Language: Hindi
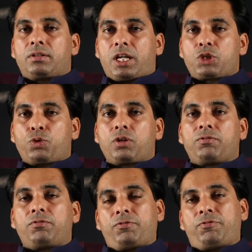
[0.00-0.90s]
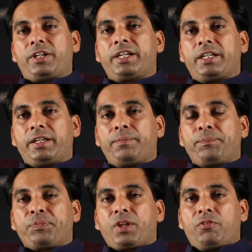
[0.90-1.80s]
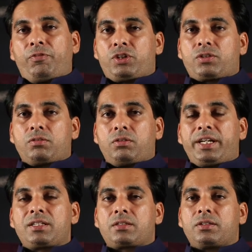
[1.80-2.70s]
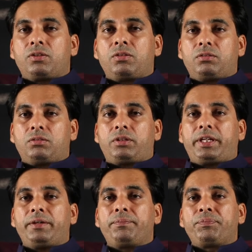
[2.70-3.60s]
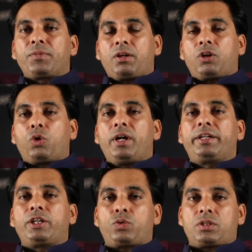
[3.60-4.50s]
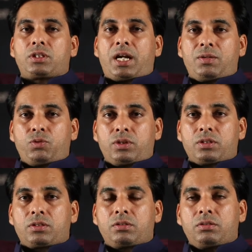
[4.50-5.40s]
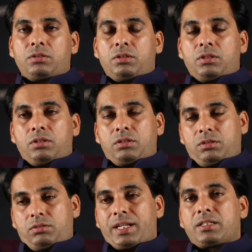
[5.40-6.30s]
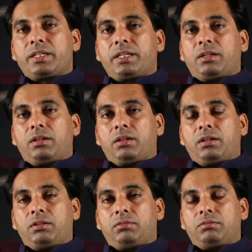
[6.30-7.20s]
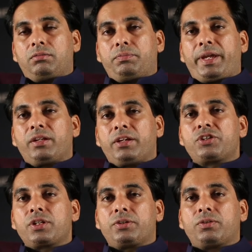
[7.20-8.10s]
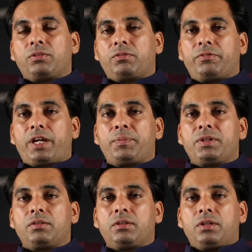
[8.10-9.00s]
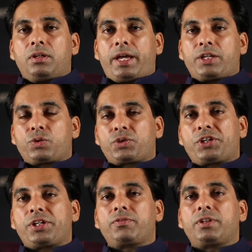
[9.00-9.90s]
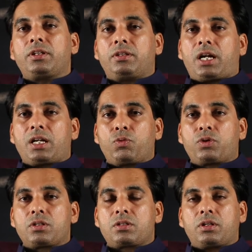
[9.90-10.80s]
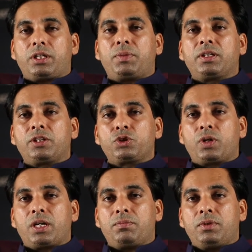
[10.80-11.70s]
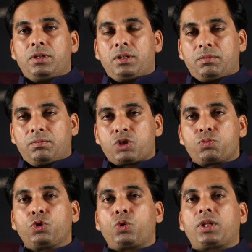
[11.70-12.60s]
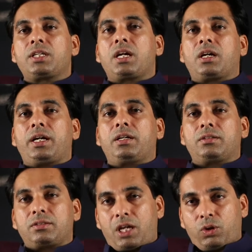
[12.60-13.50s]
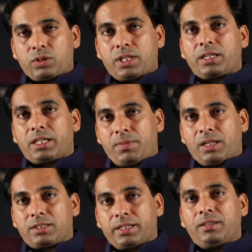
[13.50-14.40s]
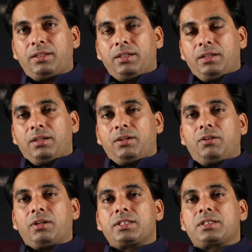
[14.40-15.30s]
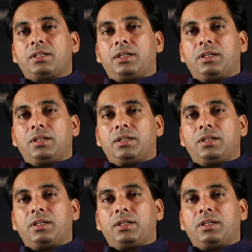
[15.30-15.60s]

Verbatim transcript: transport of fertility, which leads, you know, the loyalty towards Tata Motors. That's the uh, main reason, you know, we have been associated with the Tata Motors. ये बंधन जो है मजबूत होता जा रहा है सालों साल के बाद से और इस